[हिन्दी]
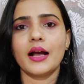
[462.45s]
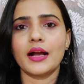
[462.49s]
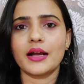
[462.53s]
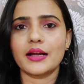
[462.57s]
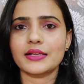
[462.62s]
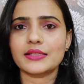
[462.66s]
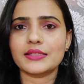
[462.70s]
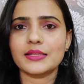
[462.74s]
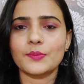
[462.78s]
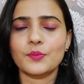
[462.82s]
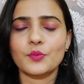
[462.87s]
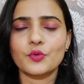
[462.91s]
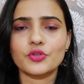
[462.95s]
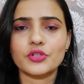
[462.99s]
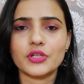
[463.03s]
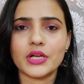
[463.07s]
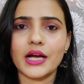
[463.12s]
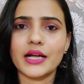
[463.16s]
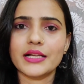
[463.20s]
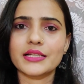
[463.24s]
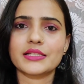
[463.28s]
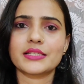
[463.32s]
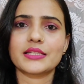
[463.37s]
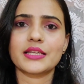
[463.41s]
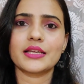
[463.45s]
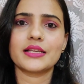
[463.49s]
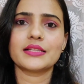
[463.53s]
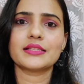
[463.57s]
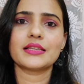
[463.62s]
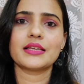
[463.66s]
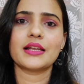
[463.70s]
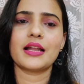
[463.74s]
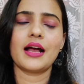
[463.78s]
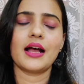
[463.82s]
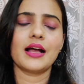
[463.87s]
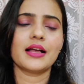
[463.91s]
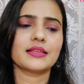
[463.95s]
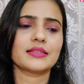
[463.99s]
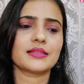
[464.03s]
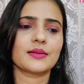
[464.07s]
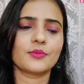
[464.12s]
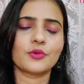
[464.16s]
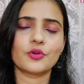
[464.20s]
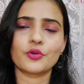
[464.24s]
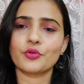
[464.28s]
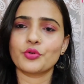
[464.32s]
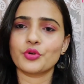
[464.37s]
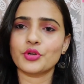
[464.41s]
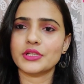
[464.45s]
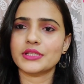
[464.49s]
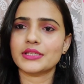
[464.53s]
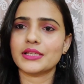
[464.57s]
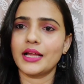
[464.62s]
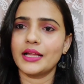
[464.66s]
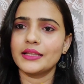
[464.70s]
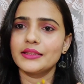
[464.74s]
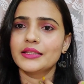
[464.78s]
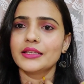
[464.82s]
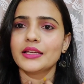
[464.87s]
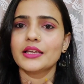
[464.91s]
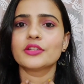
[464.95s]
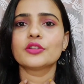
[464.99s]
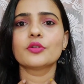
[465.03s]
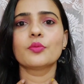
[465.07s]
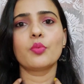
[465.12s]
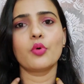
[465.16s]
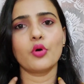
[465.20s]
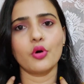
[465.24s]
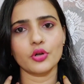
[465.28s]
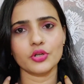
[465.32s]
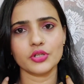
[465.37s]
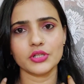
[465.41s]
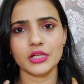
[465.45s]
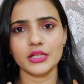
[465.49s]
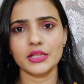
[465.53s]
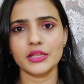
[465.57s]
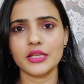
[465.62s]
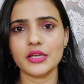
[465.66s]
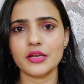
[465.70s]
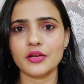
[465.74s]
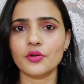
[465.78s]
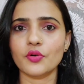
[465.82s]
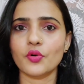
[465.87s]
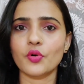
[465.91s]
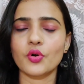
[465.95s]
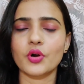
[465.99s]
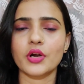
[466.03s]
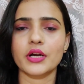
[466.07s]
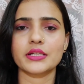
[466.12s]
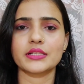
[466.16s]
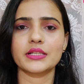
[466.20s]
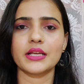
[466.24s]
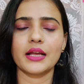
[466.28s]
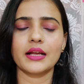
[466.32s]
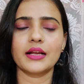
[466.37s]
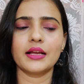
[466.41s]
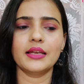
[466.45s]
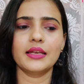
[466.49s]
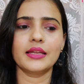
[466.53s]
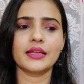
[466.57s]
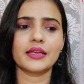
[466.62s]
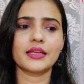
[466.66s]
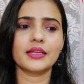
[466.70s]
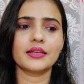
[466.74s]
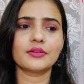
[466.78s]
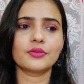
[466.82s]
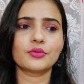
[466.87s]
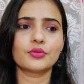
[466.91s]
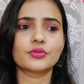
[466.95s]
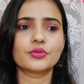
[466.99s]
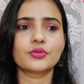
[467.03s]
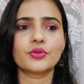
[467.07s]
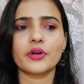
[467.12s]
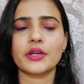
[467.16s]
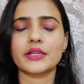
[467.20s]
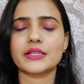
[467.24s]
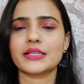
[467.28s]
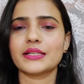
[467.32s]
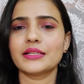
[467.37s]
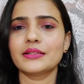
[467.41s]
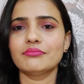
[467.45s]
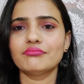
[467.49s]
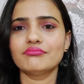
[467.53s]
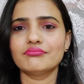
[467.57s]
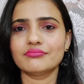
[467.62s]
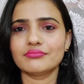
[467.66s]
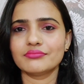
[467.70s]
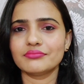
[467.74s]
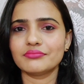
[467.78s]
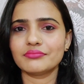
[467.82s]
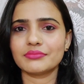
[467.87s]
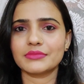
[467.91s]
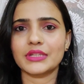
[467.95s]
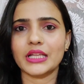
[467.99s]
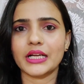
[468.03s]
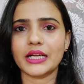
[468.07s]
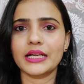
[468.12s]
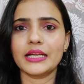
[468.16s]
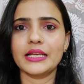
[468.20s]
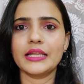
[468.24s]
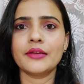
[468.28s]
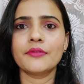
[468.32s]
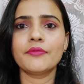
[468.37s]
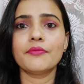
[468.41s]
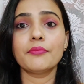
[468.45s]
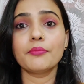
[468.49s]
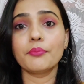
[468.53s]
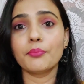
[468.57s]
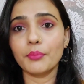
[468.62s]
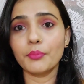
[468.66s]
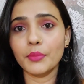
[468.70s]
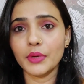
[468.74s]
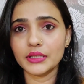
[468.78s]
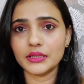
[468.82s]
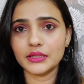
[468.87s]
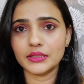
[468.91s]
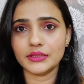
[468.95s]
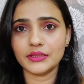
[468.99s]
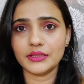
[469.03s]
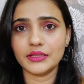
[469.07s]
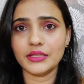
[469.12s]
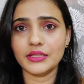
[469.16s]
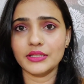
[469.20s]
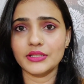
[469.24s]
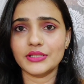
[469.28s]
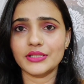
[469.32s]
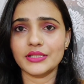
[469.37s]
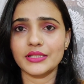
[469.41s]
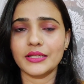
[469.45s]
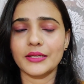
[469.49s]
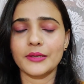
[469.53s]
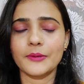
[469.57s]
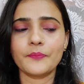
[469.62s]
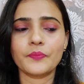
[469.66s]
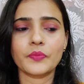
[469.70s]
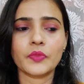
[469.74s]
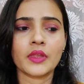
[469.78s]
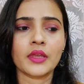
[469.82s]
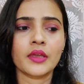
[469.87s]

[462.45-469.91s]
अगर सब कुछ अच्छे से रहा सब लोगों ने साथ दिया तो बहुत जल्दी ग्रो कर जाएगा लेकिन खुद को ऐसे तकलीफ़ मत दीजिए